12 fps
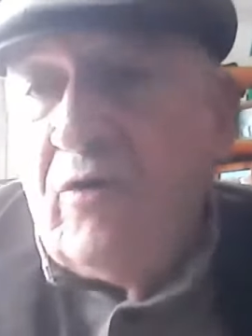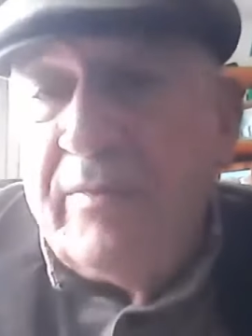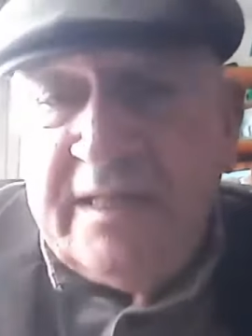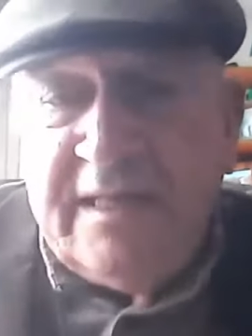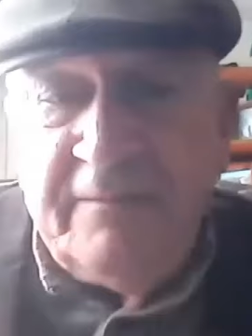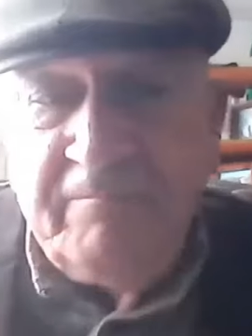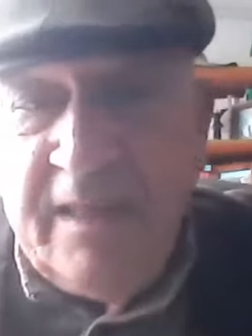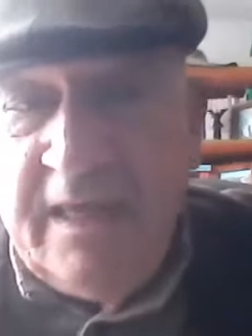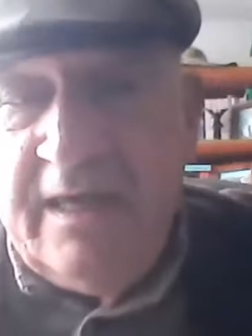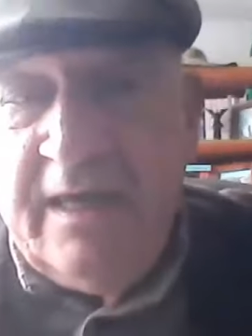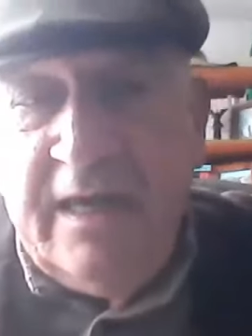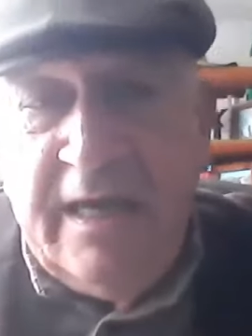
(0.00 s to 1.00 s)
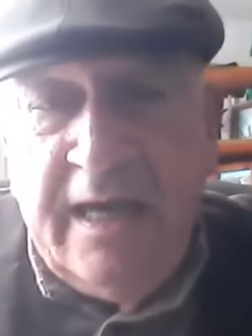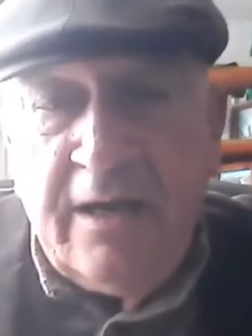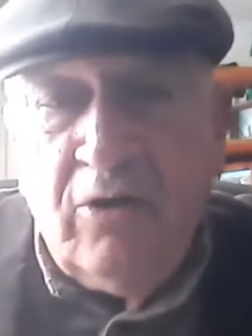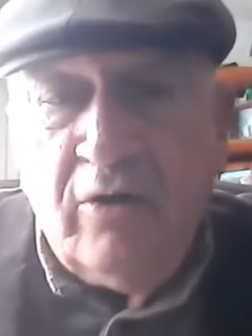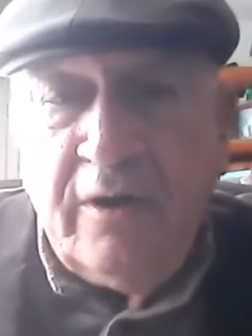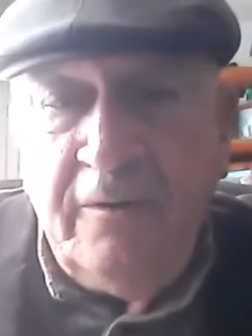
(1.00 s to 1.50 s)
cometen eh,
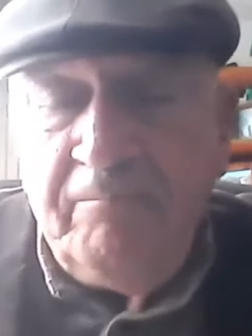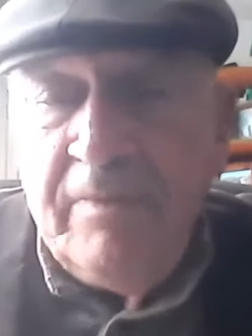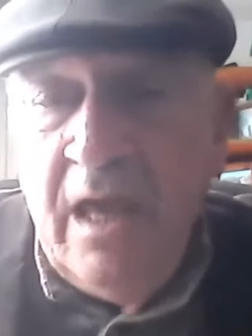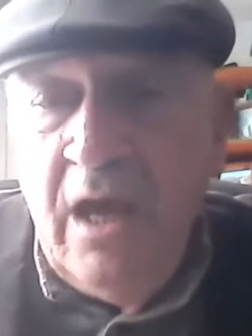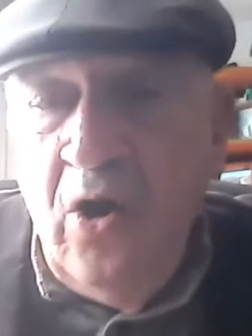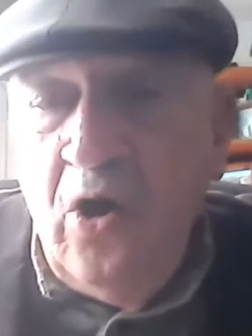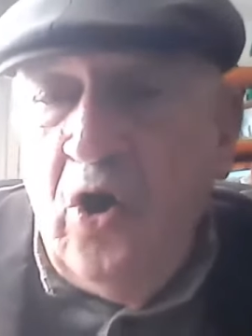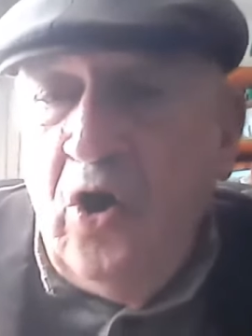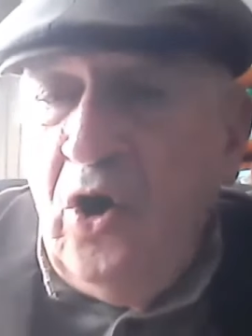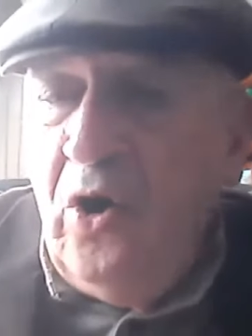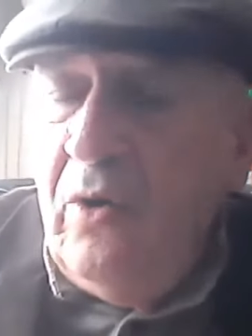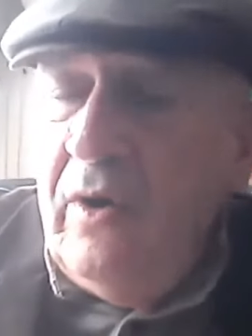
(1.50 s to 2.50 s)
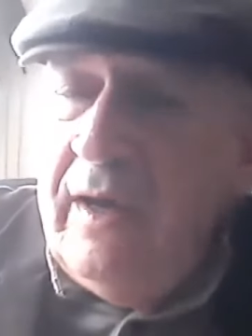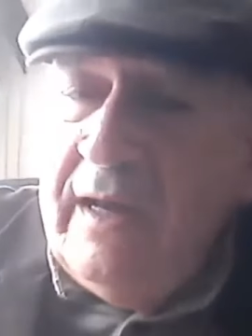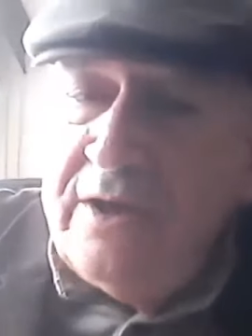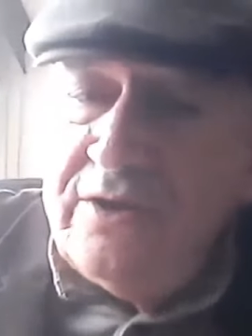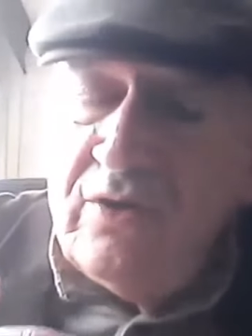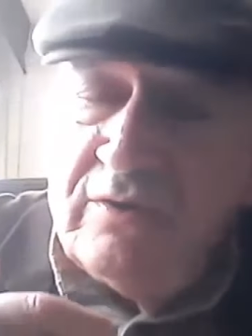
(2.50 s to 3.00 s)
errores, ¿no? O
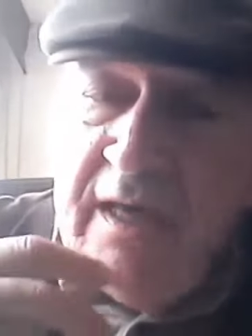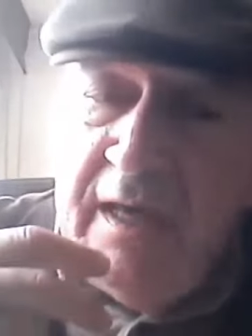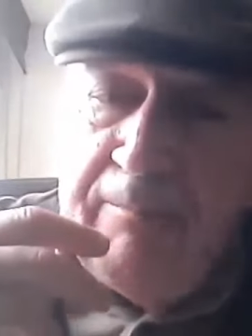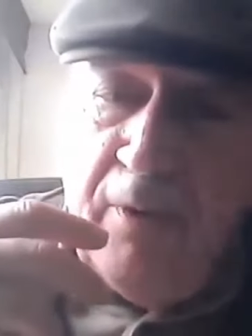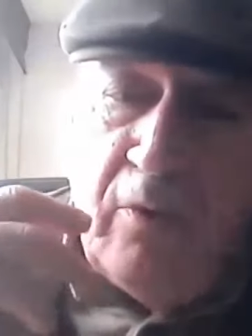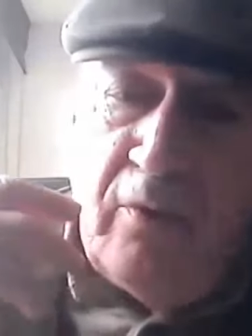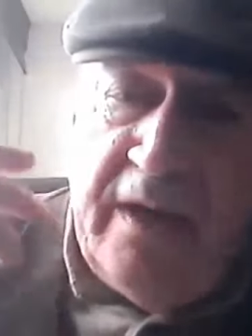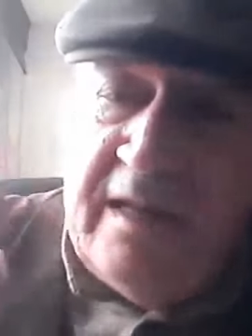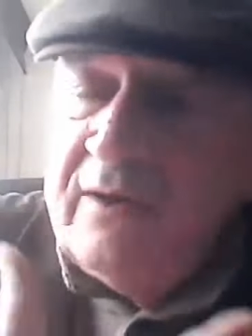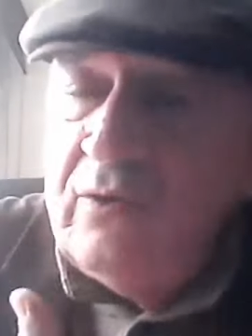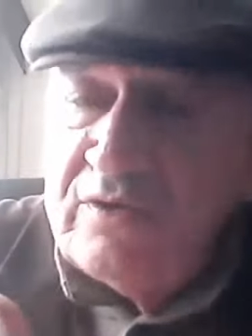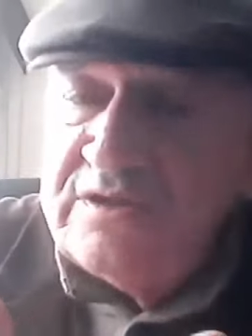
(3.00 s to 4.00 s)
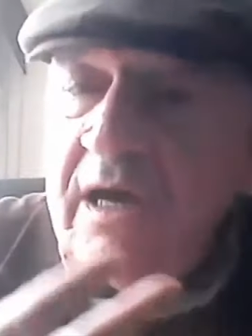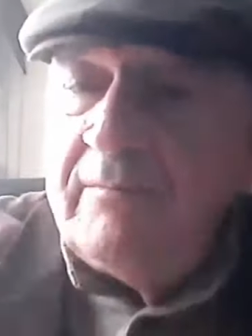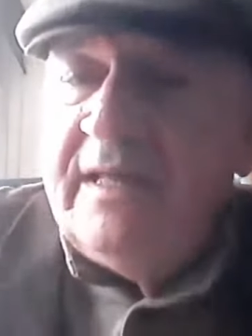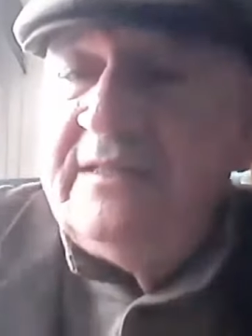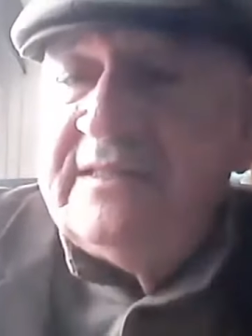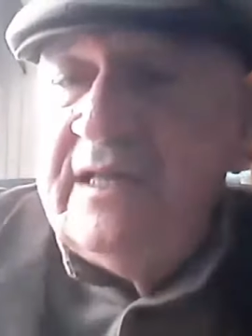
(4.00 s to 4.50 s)
el hecho de promover
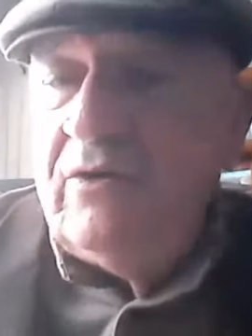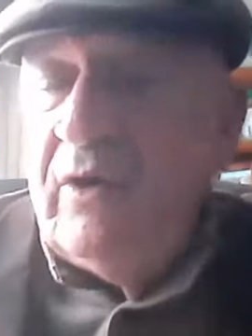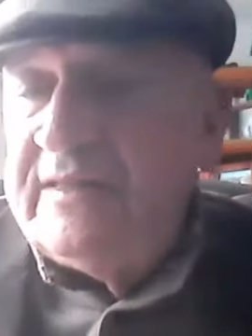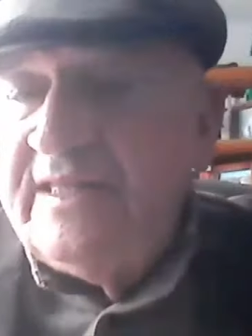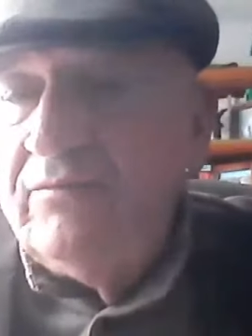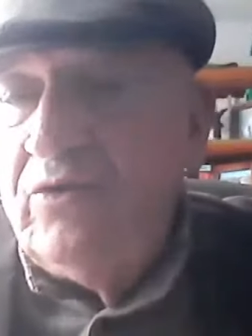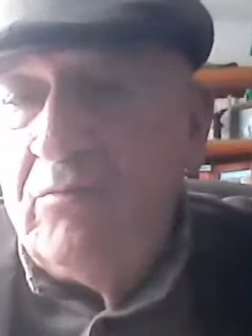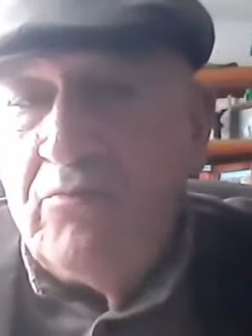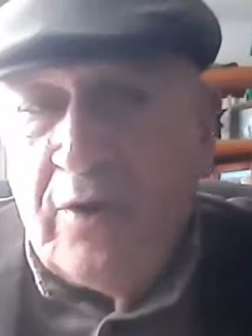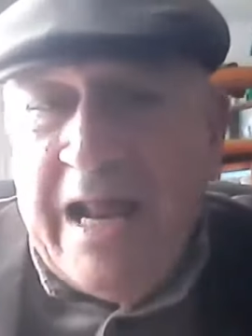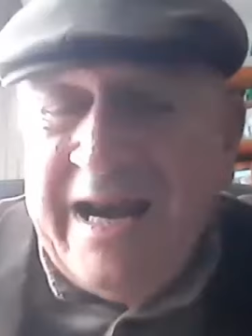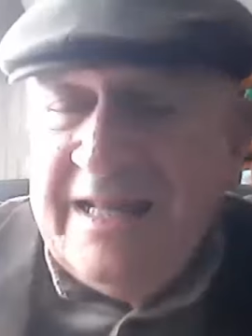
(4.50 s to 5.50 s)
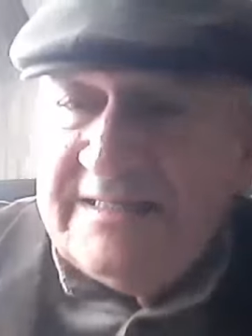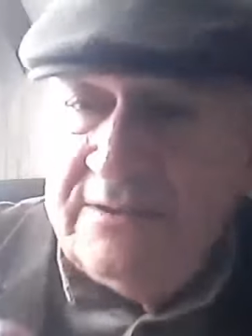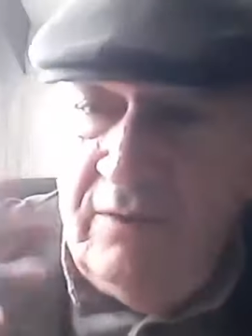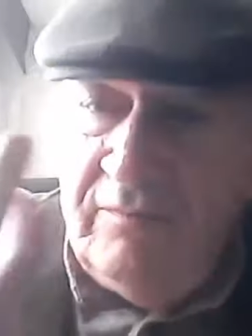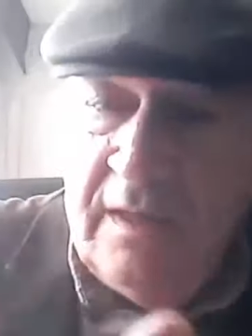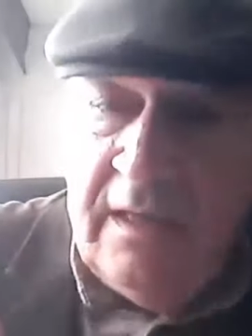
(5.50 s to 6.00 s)
exclusivamente los estímulos
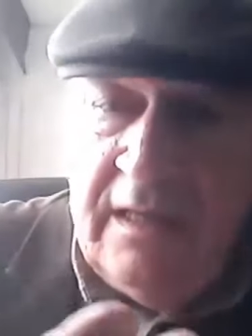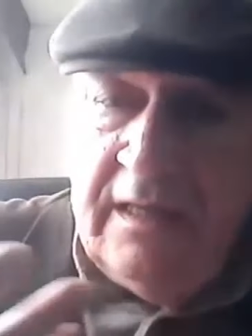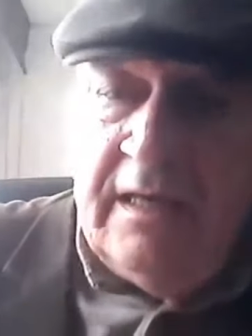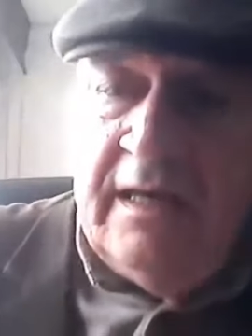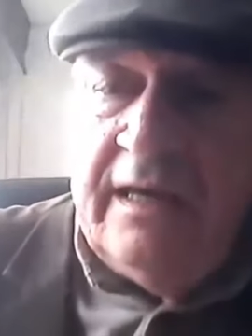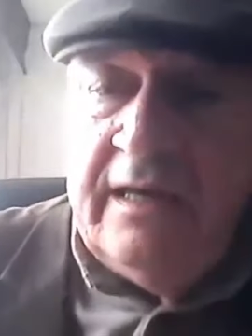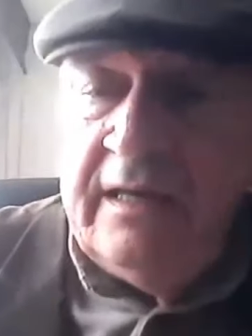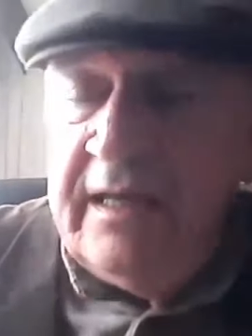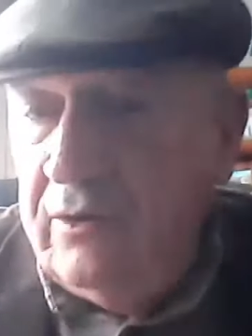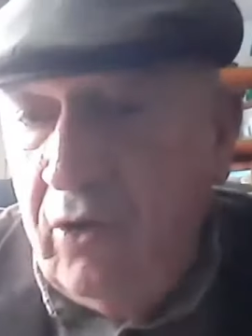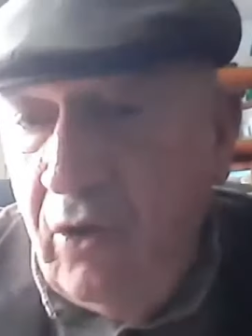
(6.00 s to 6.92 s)
morales, ¿no? Eh, y